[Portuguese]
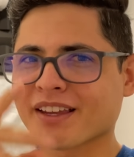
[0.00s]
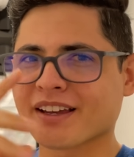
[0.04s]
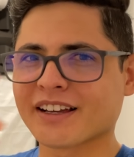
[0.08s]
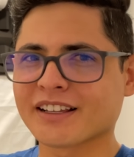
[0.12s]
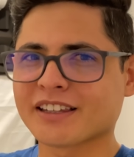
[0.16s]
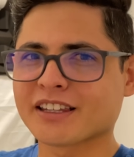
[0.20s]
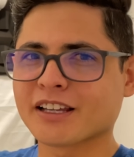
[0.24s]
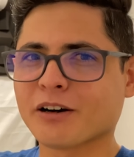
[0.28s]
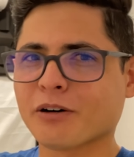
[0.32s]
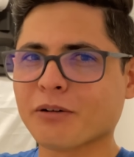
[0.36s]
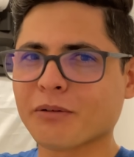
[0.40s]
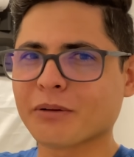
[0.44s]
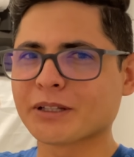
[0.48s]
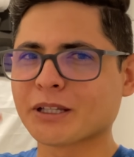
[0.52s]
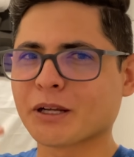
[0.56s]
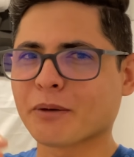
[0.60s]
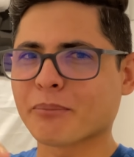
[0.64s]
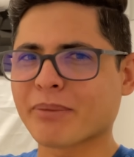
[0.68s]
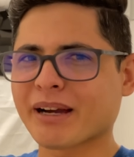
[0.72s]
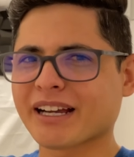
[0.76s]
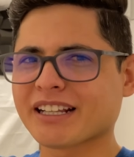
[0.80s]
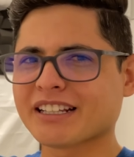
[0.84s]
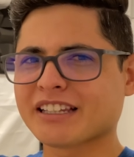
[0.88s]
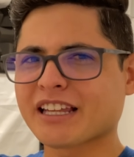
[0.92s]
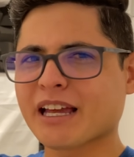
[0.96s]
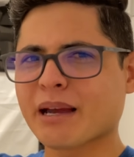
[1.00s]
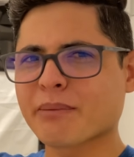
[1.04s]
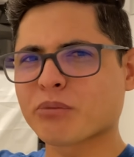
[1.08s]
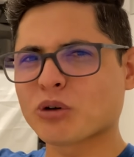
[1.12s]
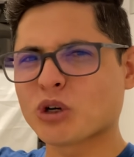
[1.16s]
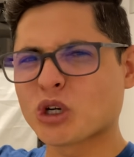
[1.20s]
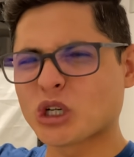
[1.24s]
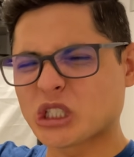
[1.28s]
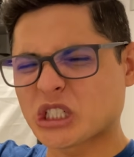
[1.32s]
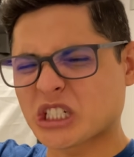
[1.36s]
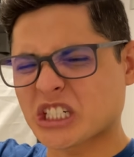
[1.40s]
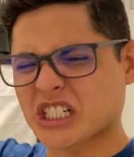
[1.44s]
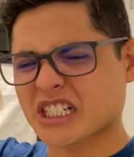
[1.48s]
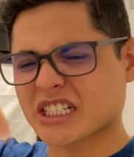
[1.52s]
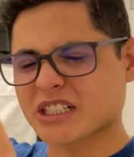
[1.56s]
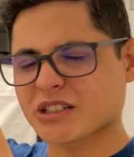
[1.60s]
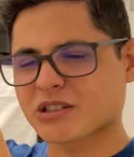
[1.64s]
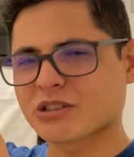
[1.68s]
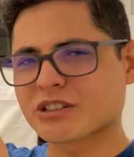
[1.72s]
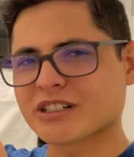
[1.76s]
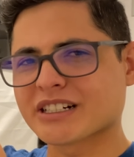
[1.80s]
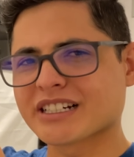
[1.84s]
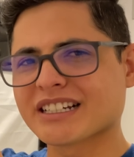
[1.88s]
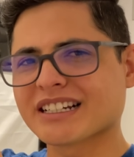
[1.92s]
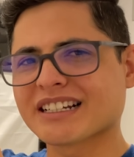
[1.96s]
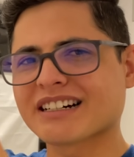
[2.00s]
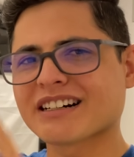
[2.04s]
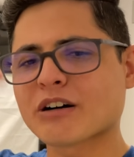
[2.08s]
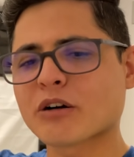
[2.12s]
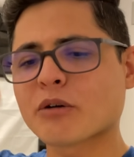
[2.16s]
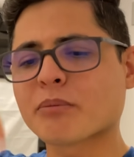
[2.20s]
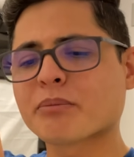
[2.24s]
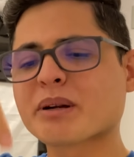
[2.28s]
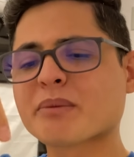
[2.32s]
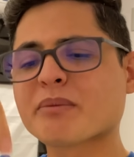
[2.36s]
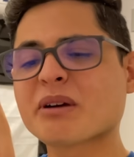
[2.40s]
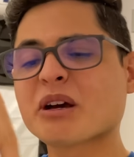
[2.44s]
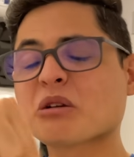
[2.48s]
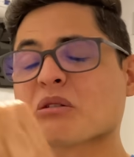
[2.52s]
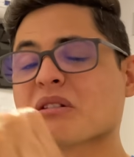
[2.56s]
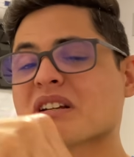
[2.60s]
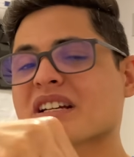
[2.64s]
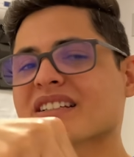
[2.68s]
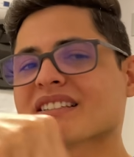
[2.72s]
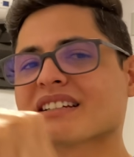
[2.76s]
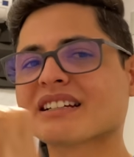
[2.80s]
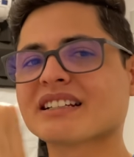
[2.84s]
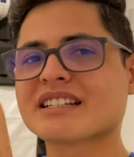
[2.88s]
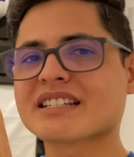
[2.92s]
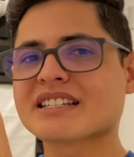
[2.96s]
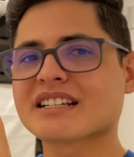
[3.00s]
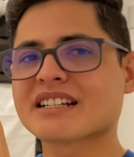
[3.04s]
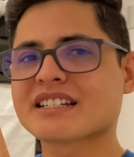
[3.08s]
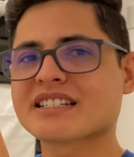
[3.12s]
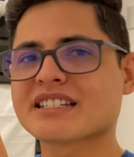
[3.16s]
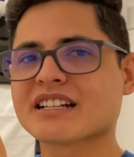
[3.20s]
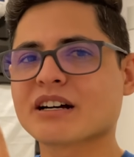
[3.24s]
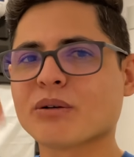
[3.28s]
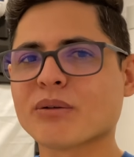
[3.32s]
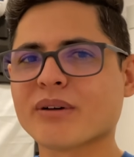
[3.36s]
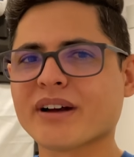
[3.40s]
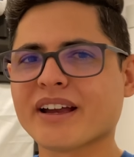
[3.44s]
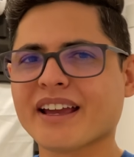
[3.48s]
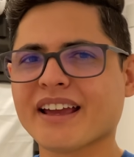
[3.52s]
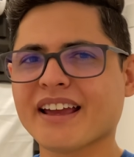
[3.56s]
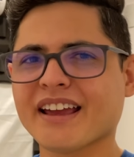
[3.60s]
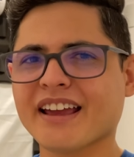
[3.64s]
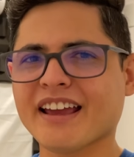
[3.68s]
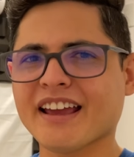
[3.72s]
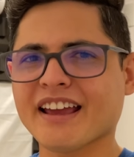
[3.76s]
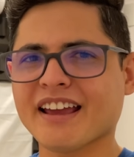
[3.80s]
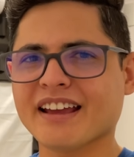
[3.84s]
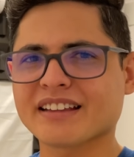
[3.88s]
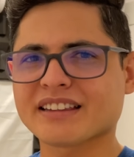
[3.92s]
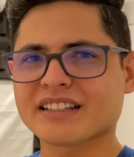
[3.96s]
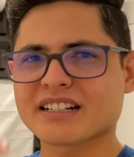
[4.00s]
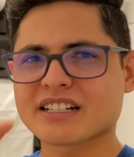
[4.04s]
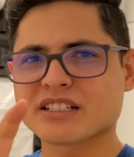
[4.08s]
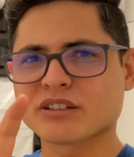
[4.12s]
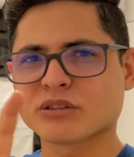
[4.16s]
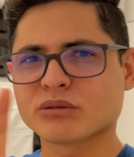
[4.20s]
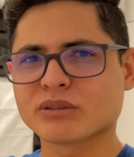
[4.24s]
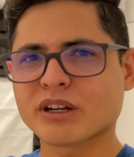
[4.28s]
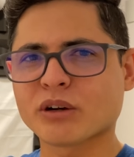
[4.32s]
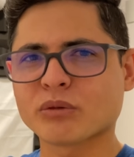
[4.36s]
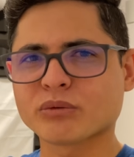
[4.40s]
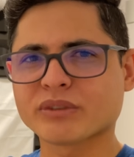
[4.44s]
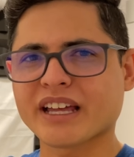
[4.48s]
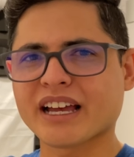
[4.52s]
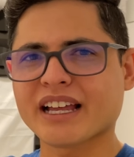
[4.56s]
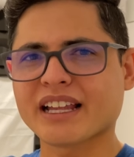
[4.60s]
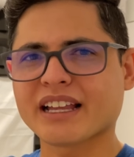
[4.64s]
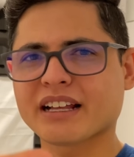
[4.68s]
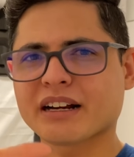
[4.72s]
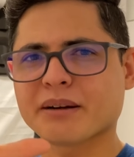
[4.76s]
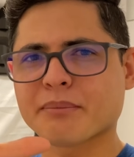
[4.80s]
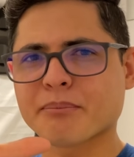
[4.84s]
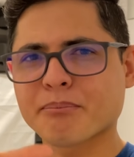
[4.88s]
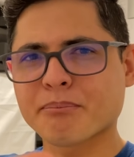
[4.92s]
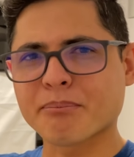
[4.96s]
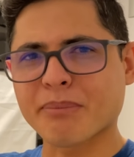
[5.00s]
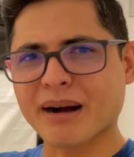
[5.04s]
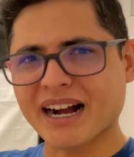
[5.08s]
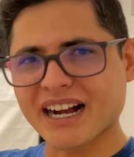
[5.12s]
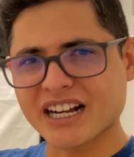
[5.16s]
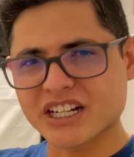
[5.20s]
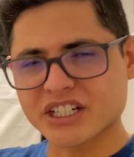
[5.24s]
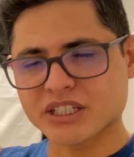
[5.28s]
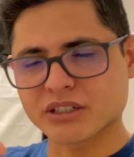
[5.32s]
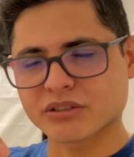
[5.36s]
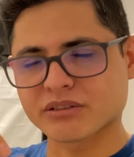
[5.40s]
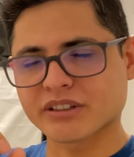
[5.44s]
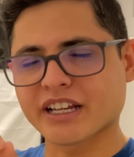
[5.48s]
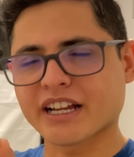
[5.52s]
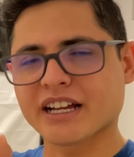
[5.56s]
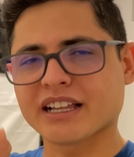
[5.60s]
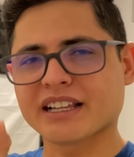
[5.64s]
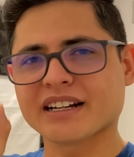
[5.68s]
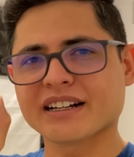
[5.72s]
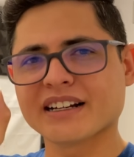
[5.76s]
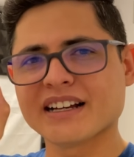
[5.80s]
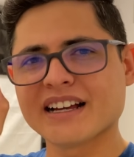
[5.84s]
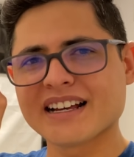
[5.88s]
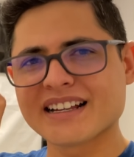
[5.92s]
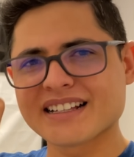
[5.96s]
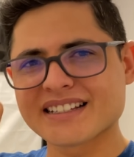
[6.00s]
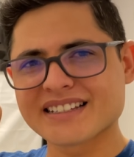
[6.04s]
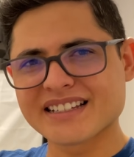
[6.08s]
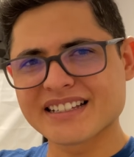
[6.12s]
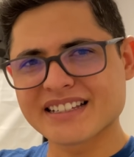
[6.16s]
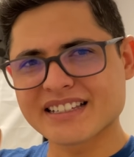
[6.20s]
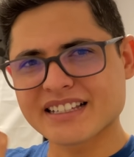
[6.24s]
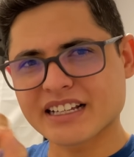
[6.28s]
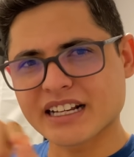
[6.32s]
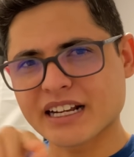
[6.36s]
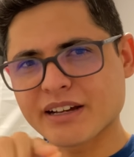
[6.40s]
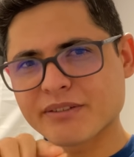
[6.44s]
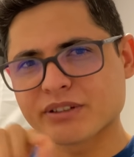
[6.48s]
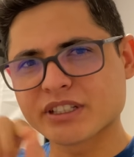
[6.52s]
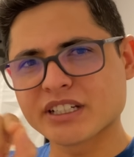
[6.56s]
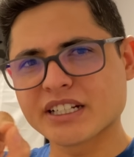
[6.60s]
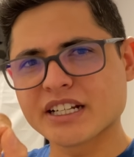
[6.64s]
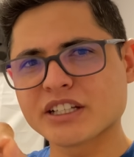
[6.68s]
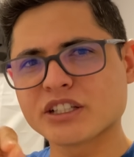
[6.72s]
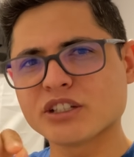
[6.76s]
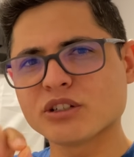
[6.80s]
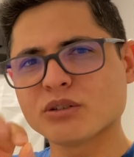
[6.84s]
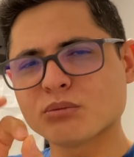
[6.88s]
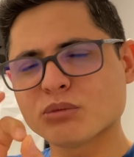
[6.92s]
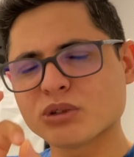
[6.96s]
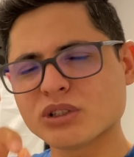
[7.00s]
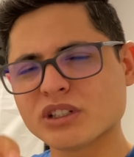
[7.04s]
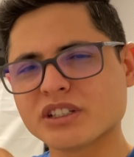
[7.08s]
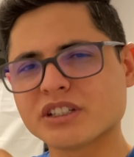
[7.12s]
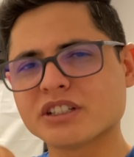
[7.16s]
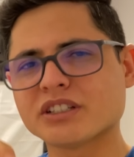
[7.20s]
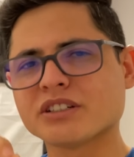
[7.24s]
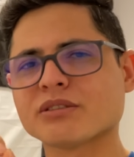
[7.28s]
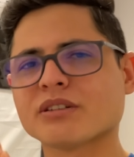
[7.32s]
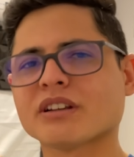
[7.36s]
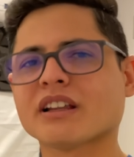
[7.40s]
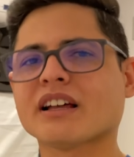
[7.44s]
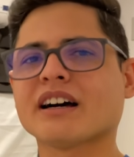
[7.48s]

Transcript: Então, não perde tempo. Já corre lá. Ó, o primeiro link na descrição entra, se não tem um Telegram, baixa o Telegram, se inscreve direitinho, bonitinho